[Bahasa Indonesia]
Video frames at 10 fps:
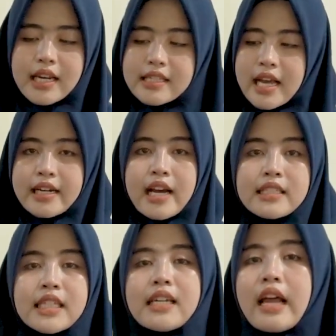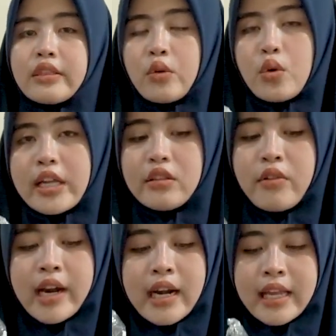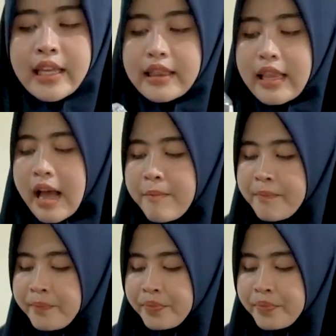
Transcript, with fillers: tali sandang jerat kulit warna hitam.